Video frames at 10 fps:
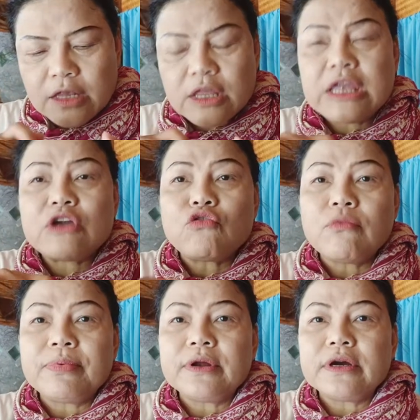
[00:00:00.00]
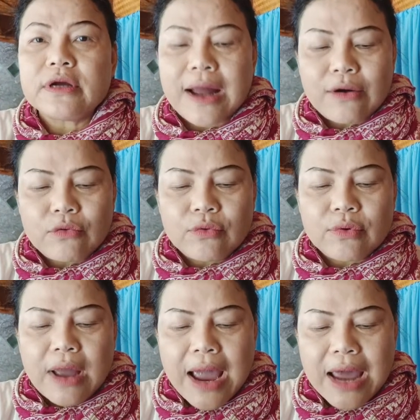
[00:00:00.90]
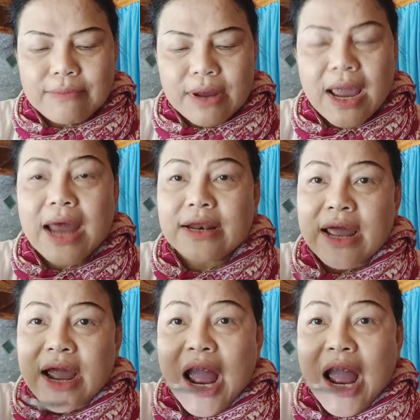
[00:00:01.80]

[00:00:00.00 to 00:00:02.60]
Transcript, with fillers: ตีขุบหรือเอาคาดมาคาดนา